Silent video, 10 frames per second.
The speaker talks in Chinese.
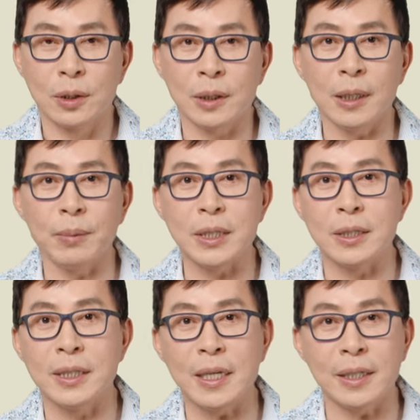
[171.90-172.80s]
特别
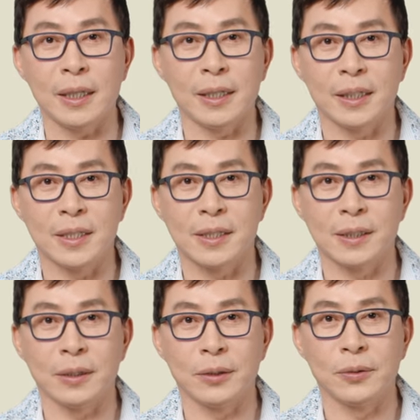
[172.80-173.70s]
是现在这个
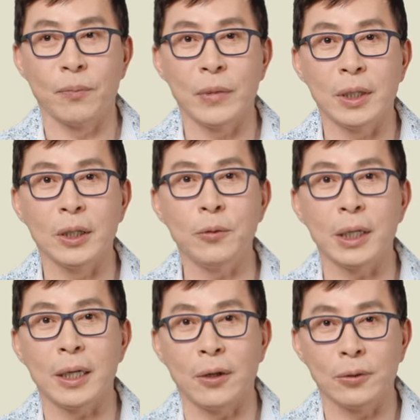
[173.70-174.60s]
时候，因
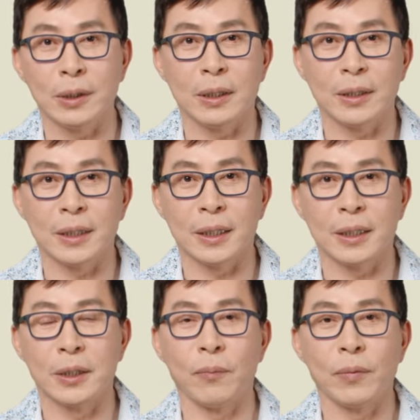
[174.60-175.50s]
为考虑到那
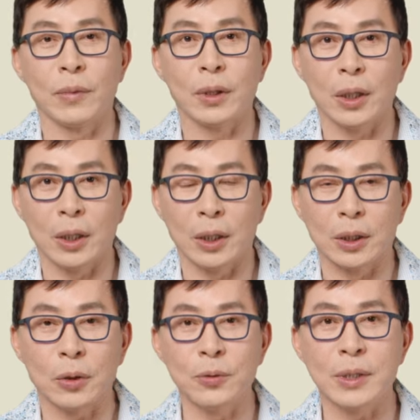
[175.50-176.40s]
个，呃，
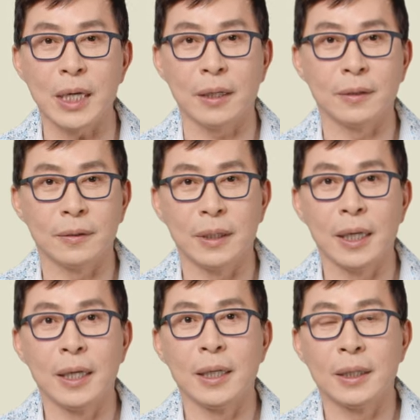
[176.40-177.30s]
通胀
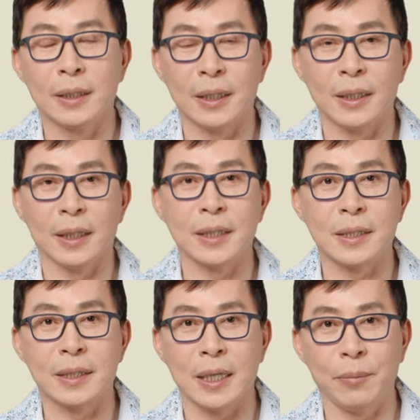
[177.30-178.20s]
的那个
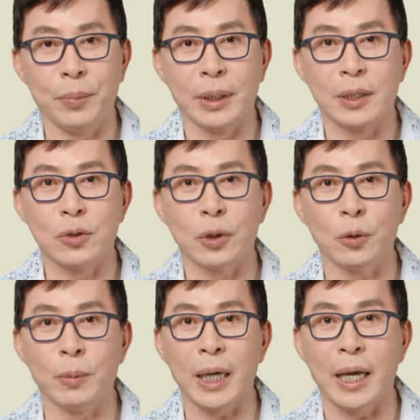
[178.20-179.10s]
成本，所以
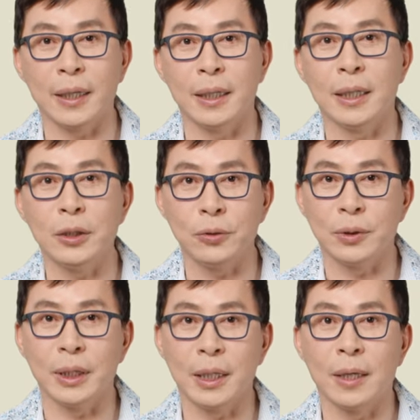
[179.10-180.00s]
我们还可以利
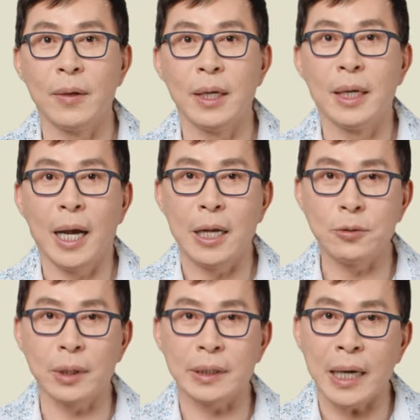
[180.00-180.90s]
用一个安
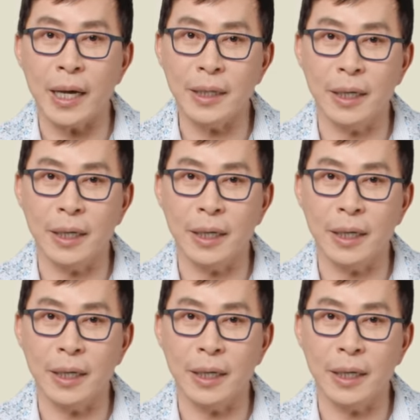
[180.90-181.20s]
装太